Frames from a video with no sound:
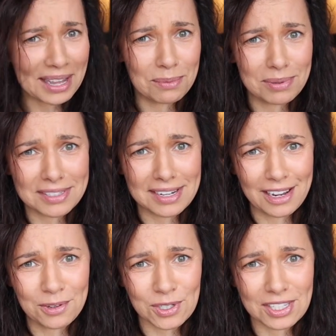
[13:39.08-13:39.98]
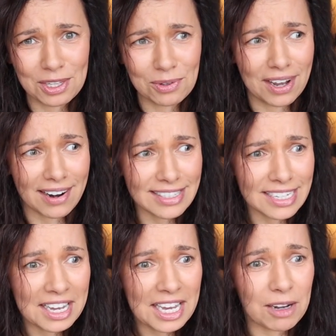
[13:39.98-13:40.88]
надо быть злее, нужно на него наорать
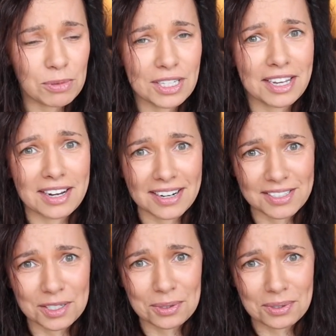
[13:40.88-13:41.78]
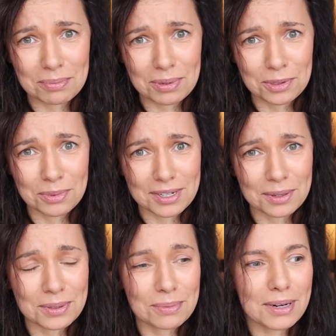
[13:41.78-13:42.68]
и вообще наехать за что-то, придумать
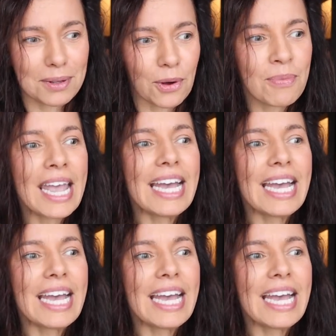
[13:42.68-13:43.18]
какой-то предлог.